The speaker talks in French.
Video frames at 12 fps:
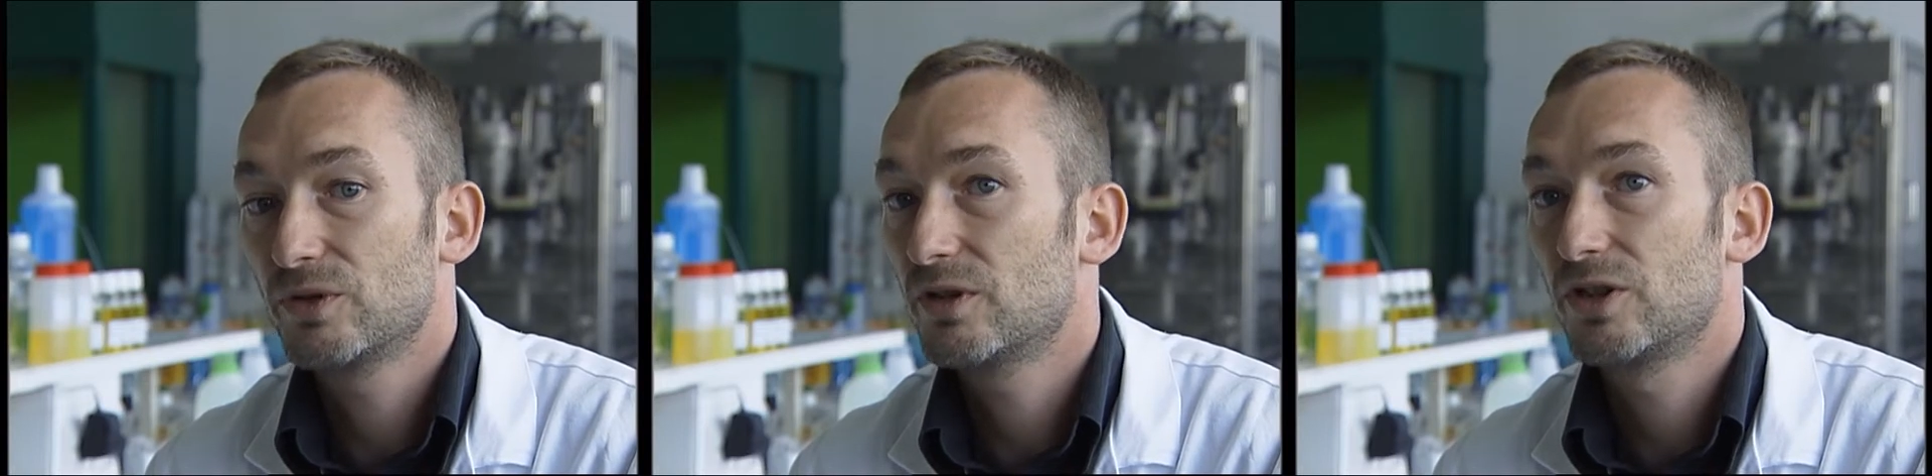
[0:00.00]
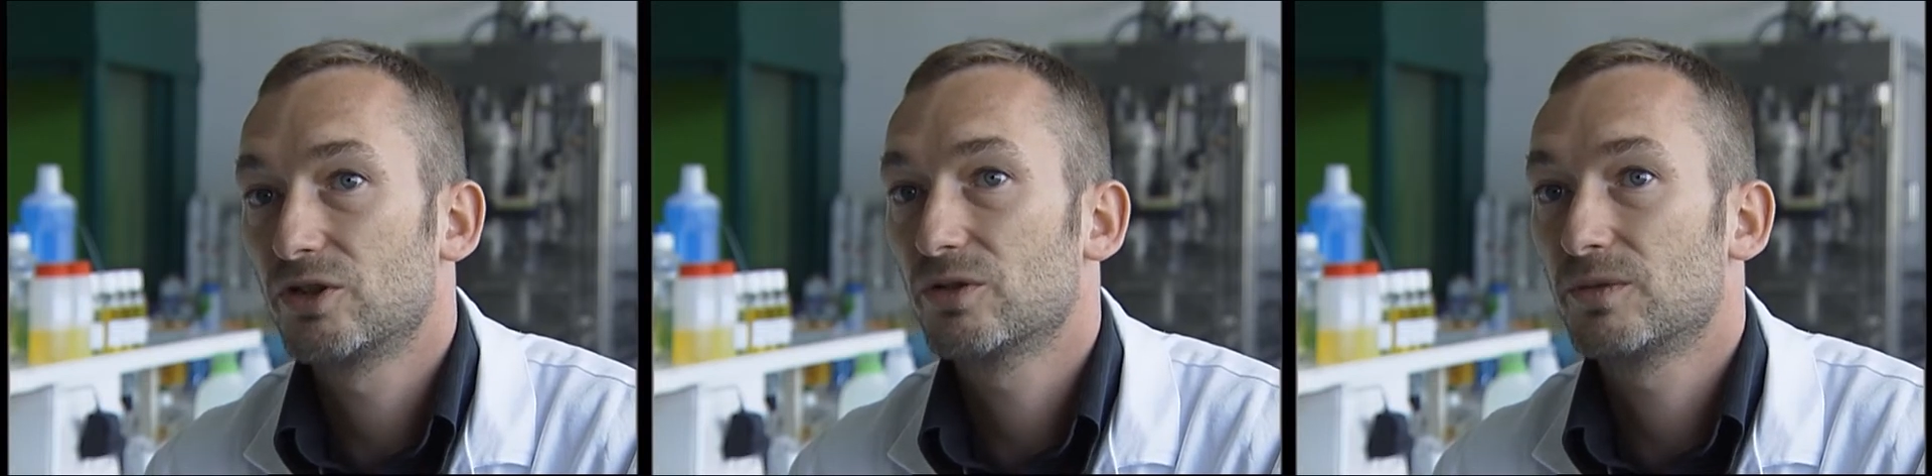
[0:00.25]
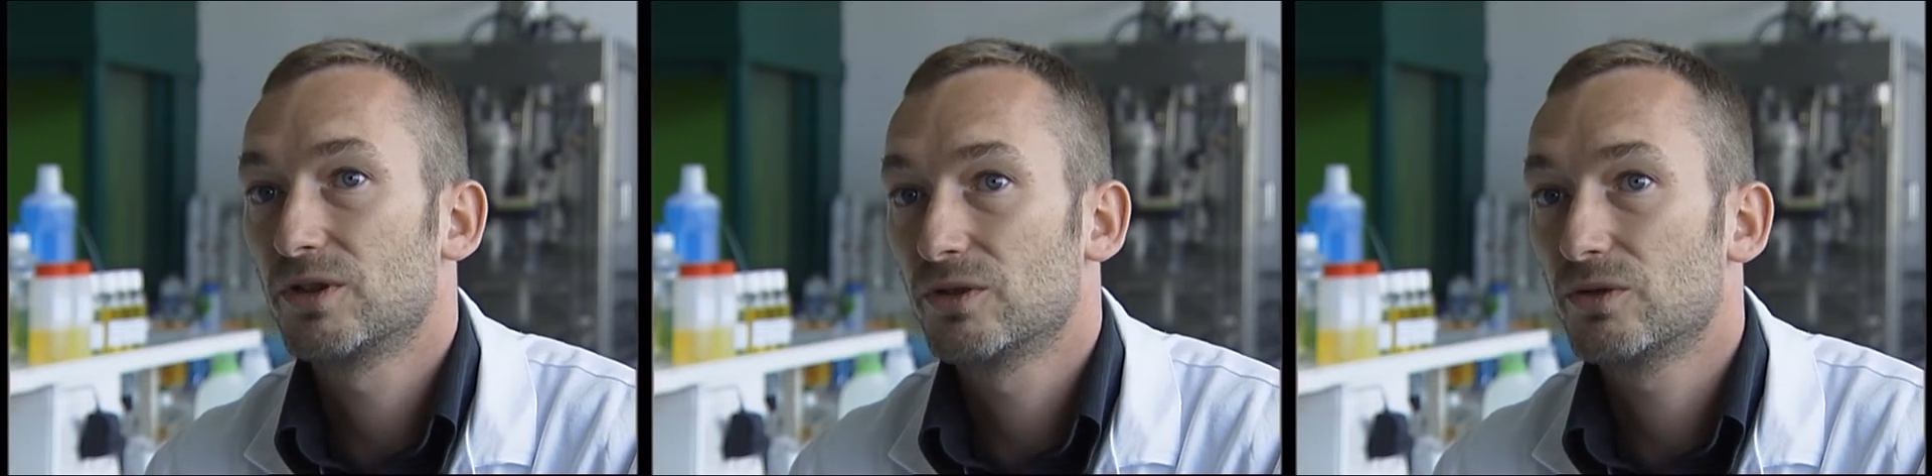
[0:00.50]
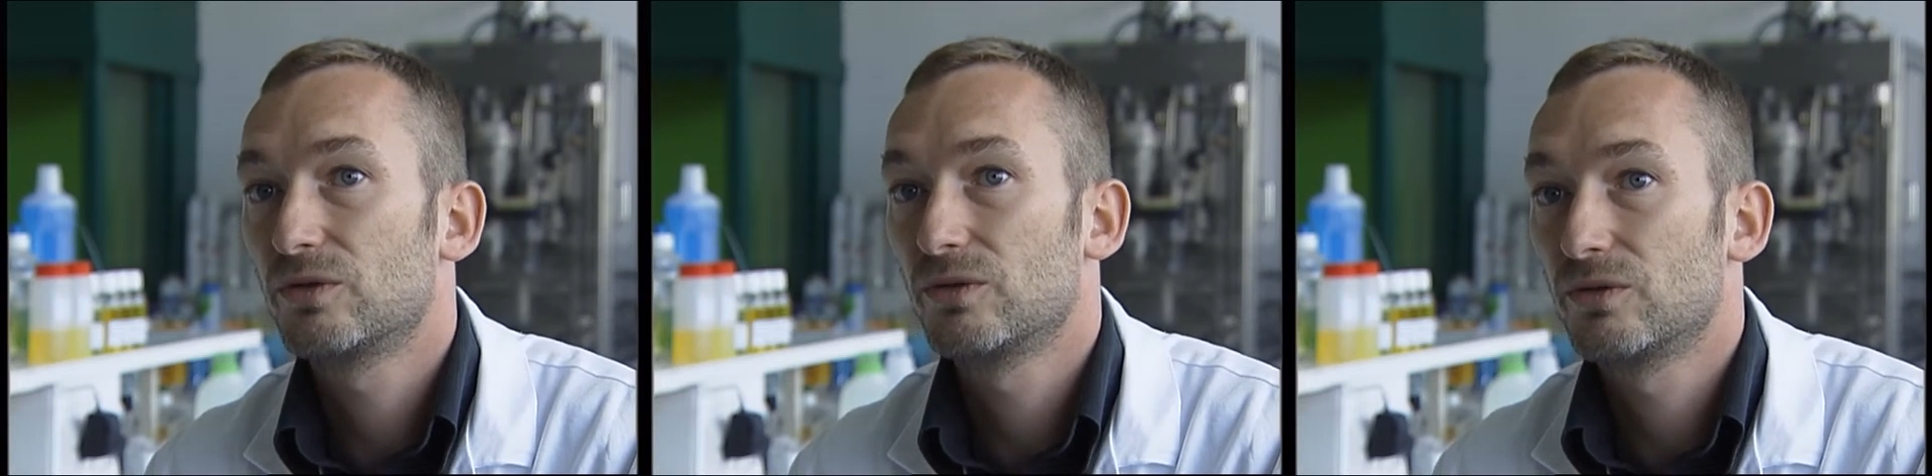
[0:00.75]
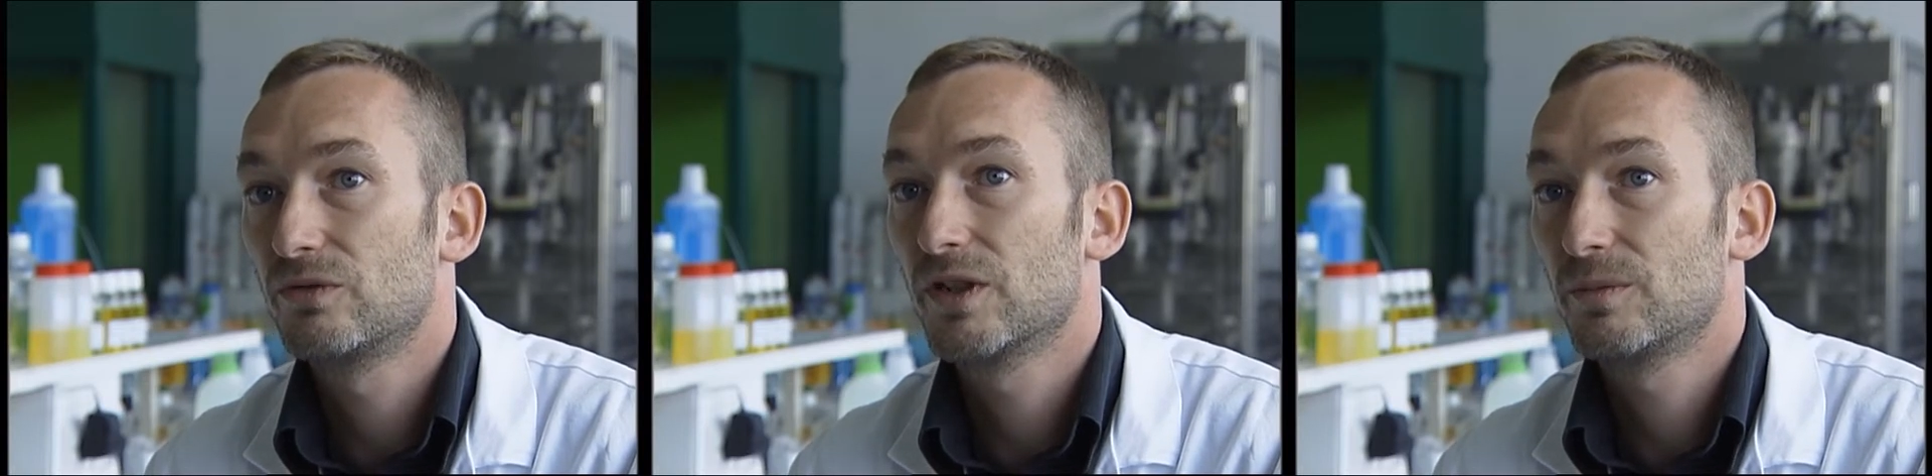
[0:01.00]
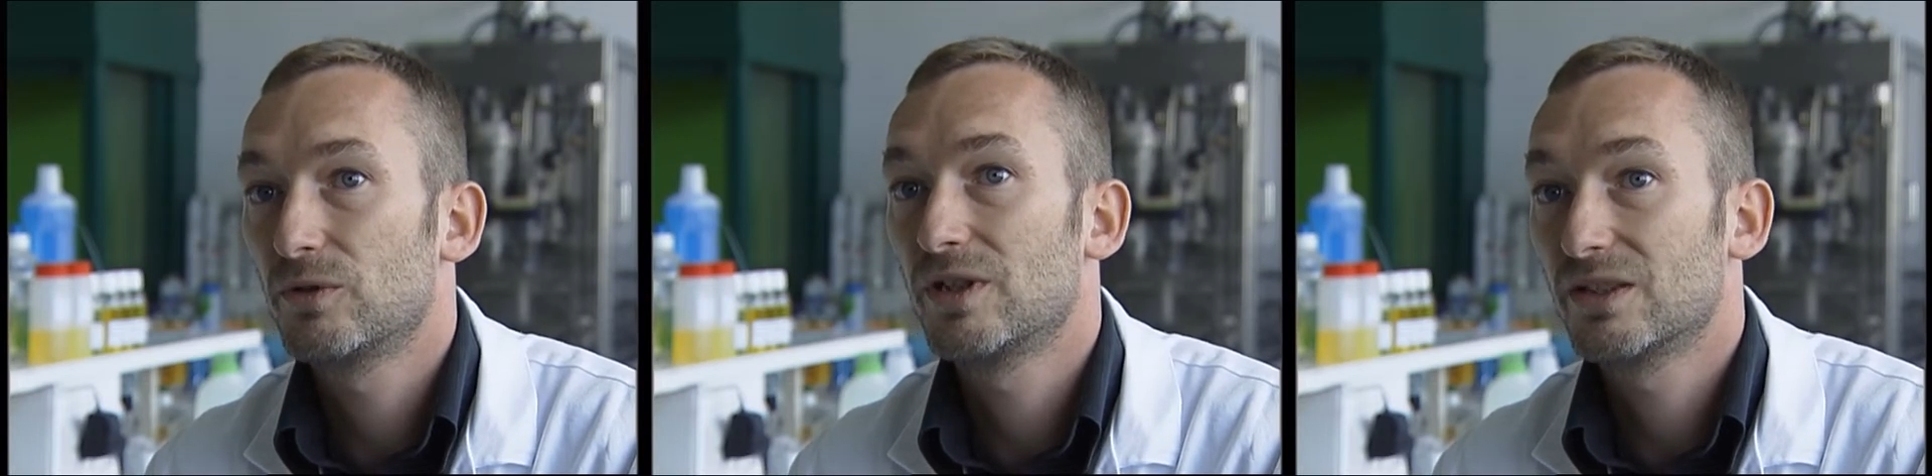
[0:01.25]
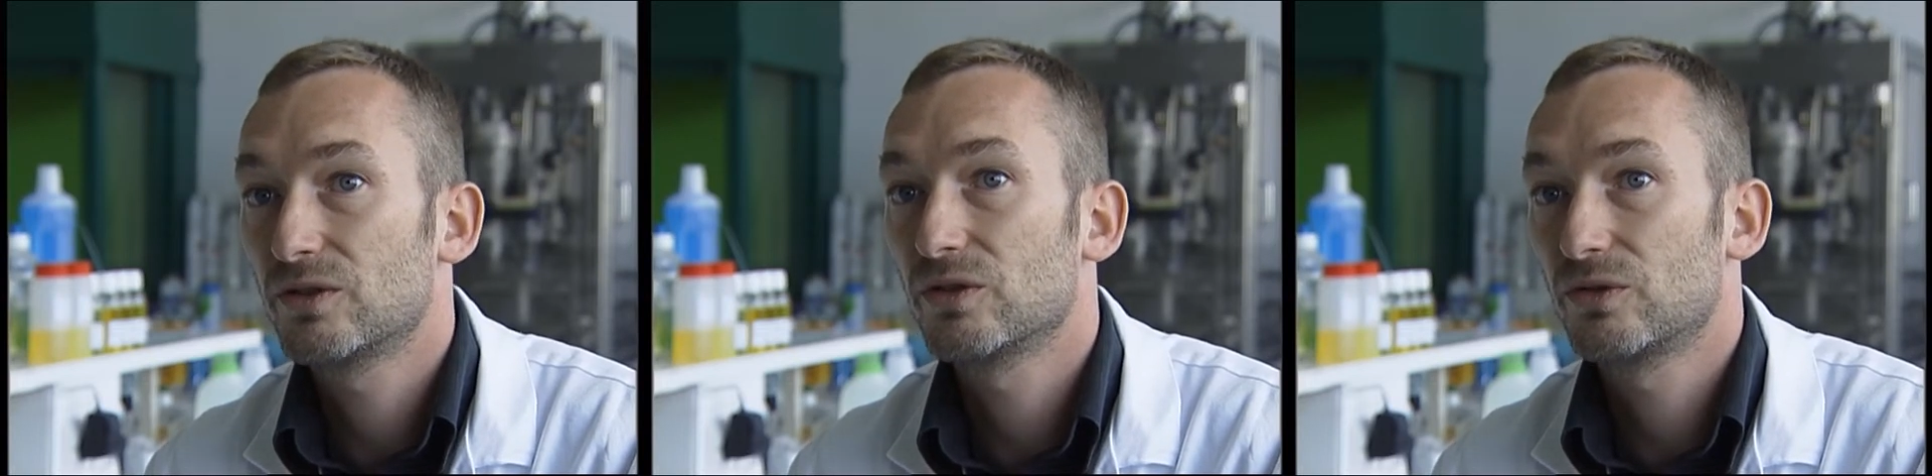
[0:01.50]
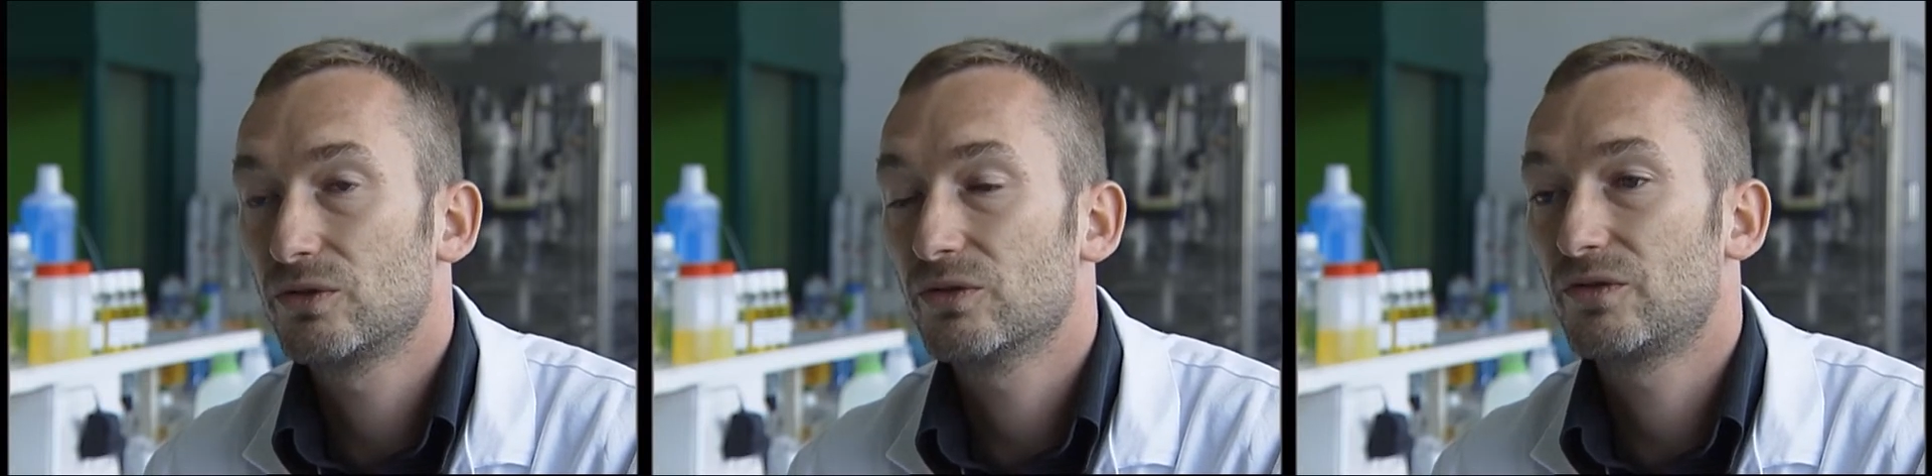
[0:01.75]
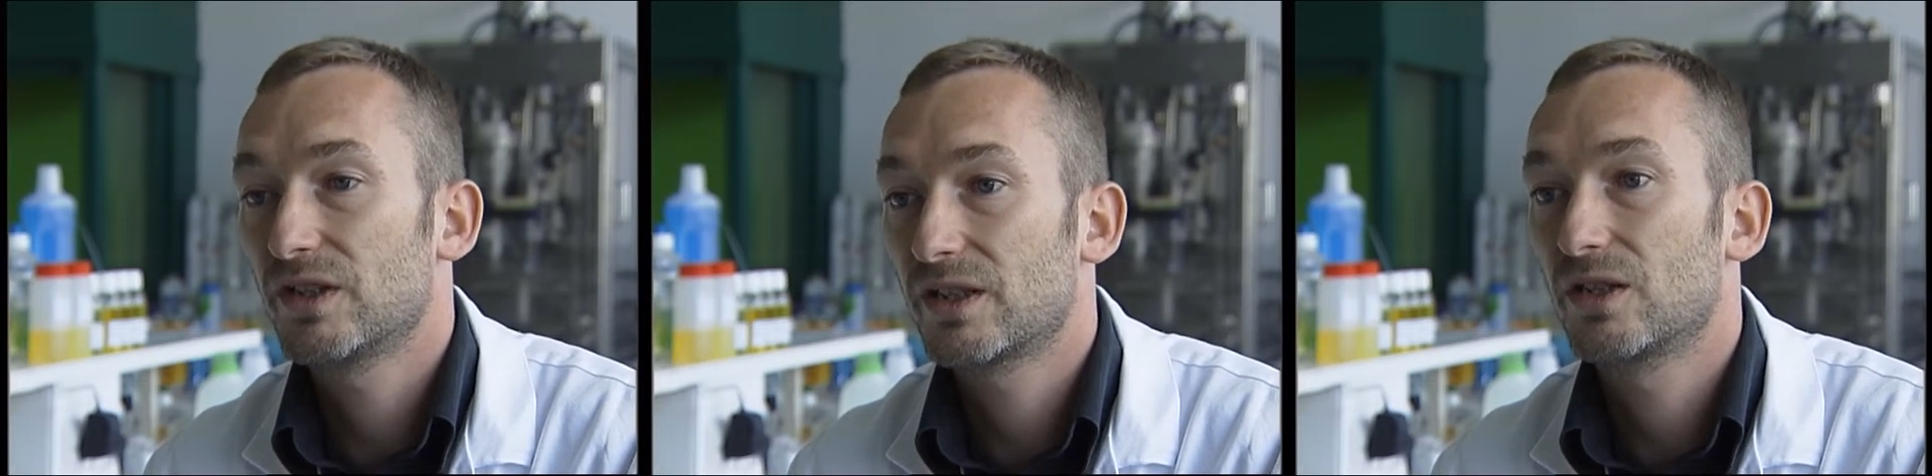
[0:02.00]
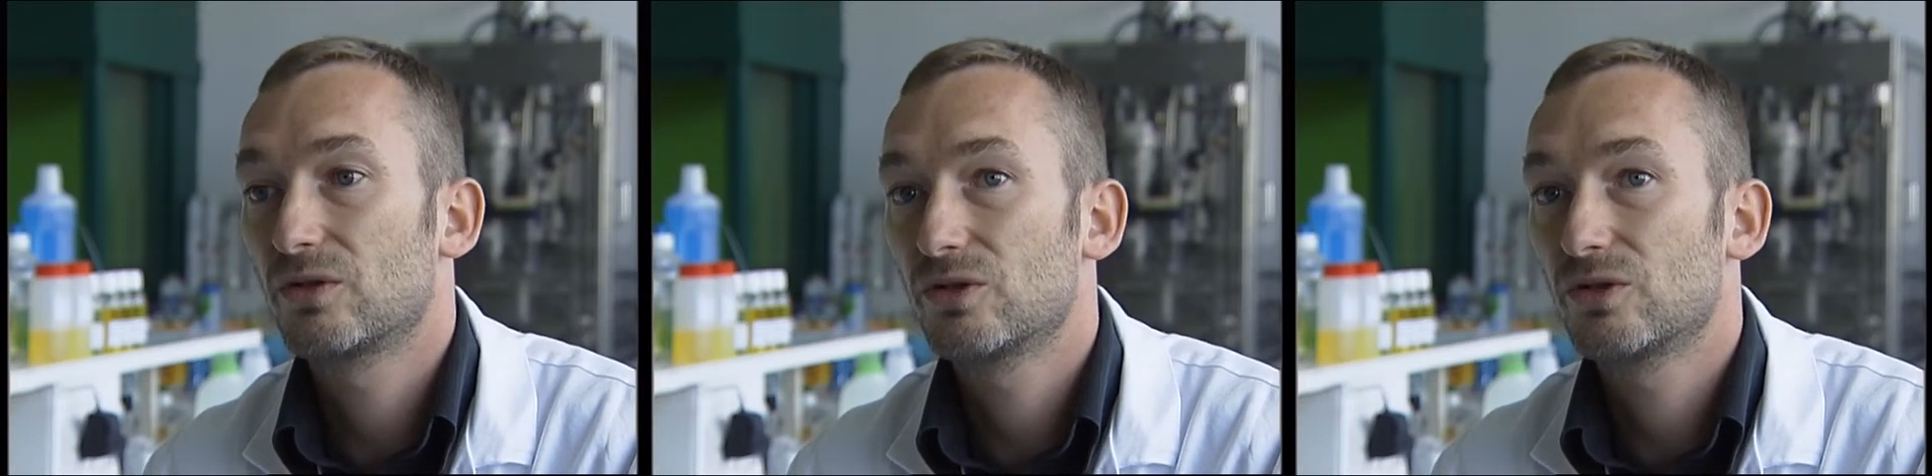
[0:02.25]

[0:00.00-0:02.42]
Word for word: les gens maintenant ont vraiment l'intention de faire quelque